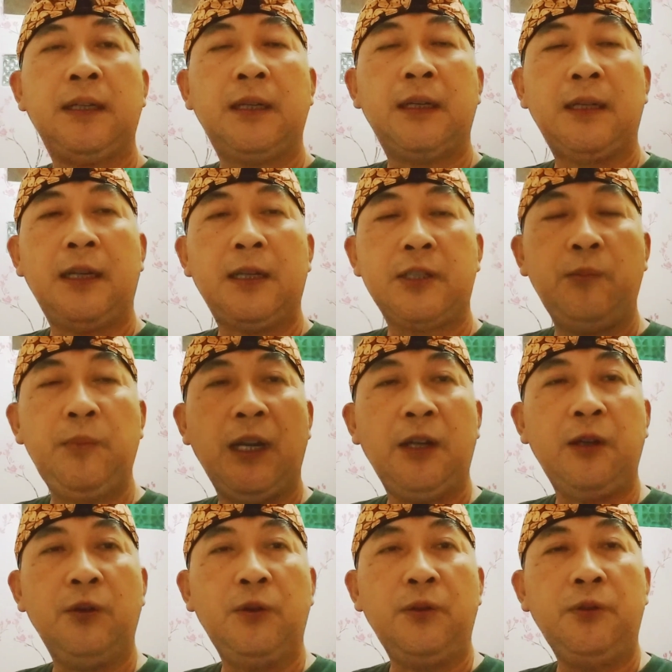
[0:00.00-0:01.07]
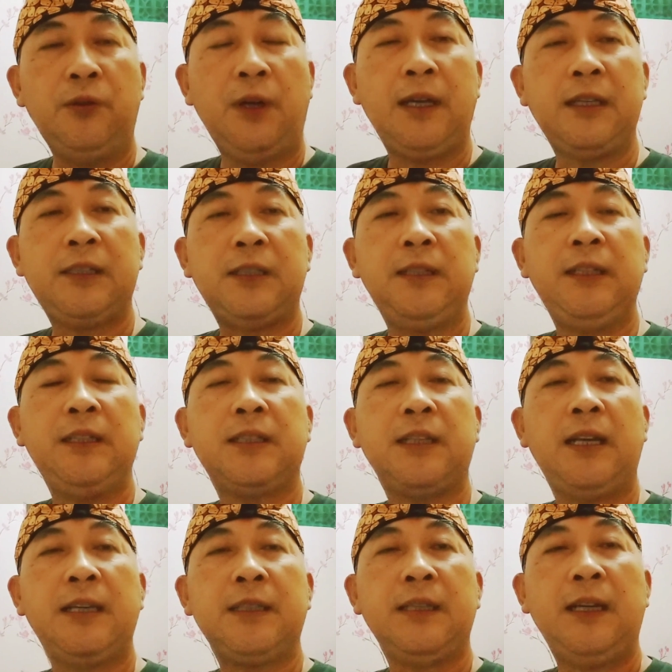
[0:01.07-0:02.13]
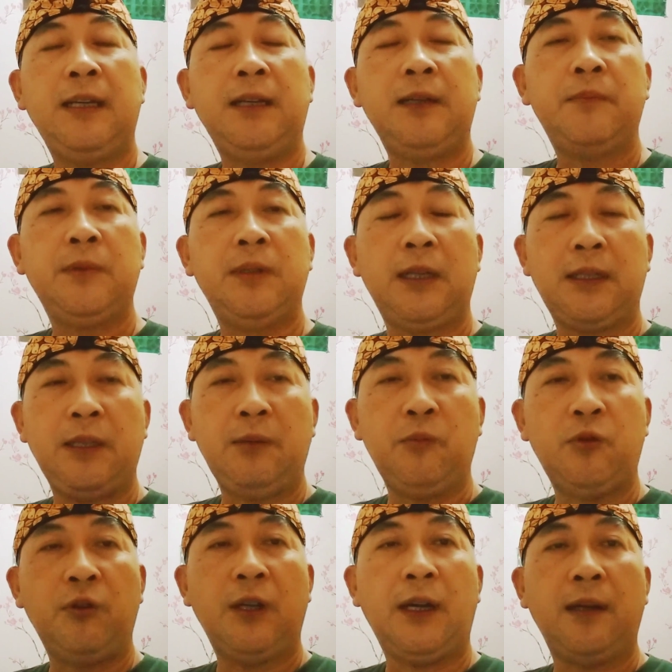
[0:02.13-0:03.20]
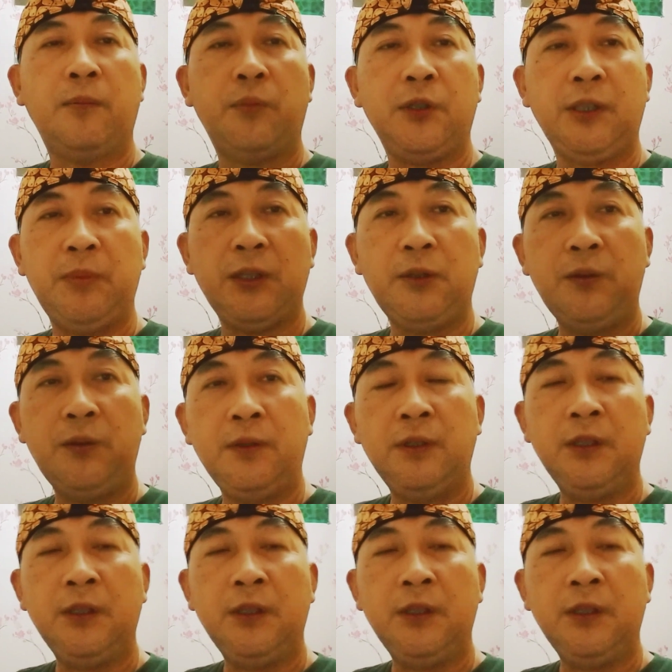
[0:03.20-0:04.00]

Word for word: kelas 9 dulu hari Senin Selasa berarti menggunakan putih biru